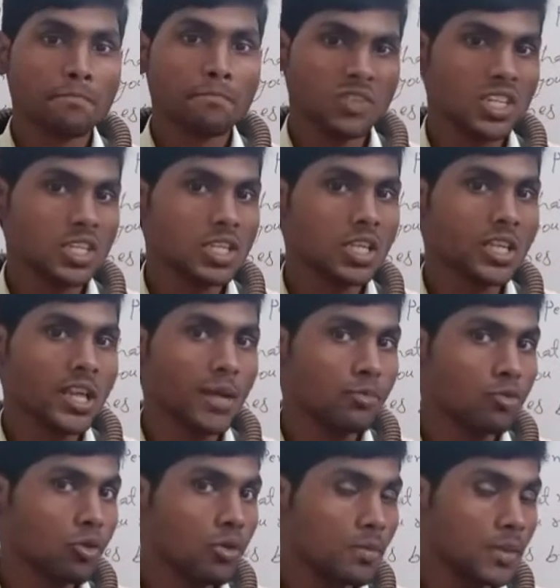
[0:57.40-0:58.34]
जैसे कि
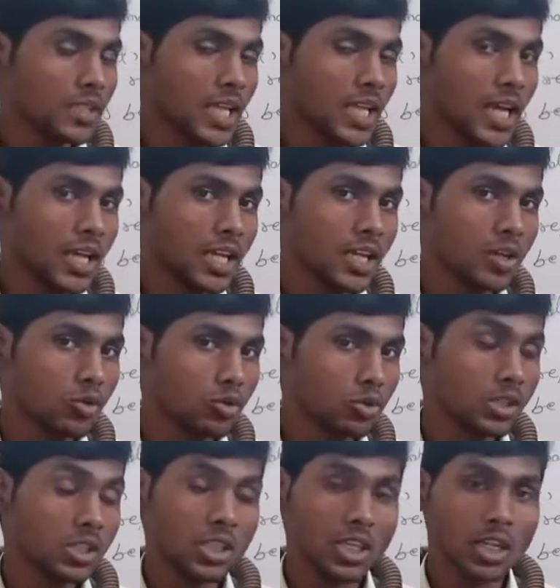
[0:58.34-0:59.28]
आपको हम बताए हैं
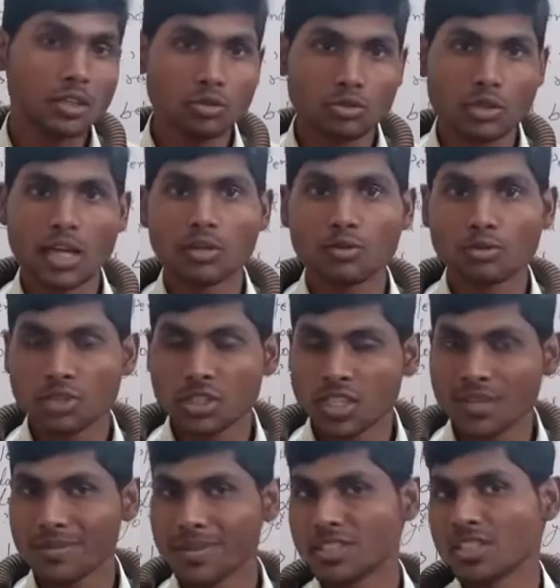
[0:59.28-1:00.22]
उसी के अनुसार उसी
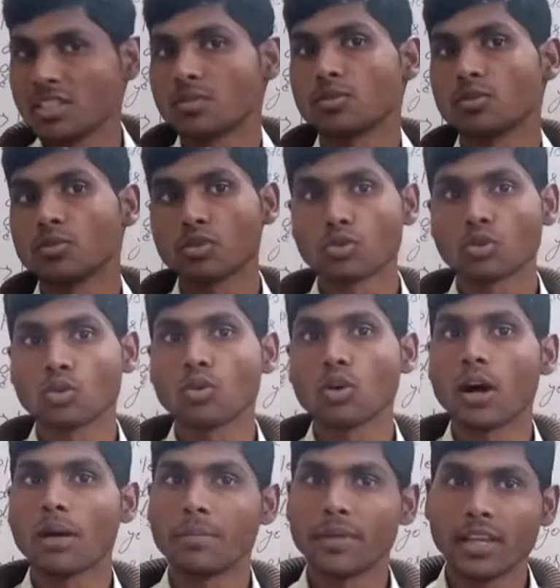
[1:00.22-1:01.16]
के बेसिस पे दोस्तों
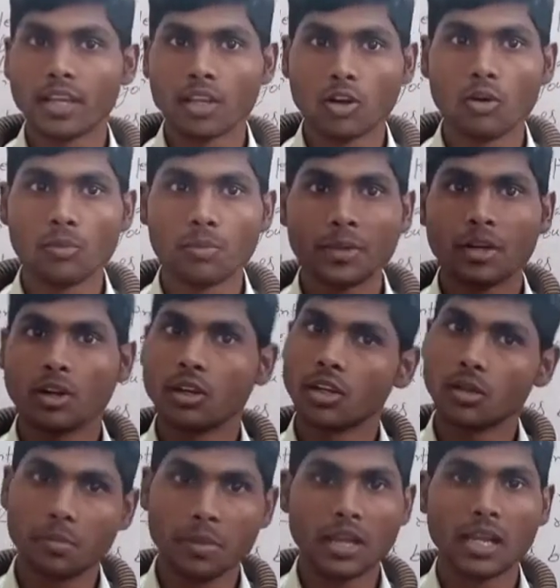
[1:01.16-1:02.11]
आप एक कॉपी और
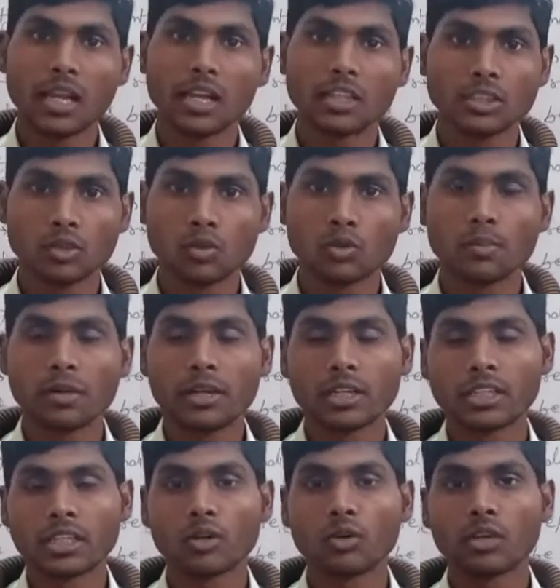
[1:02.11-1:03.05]
एक पेन लेकर ज़रूर
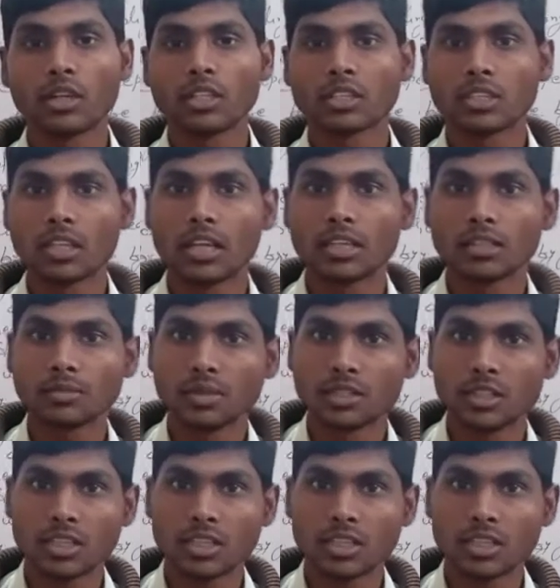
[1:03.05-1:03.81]
बैठते होंगे इस क्लास में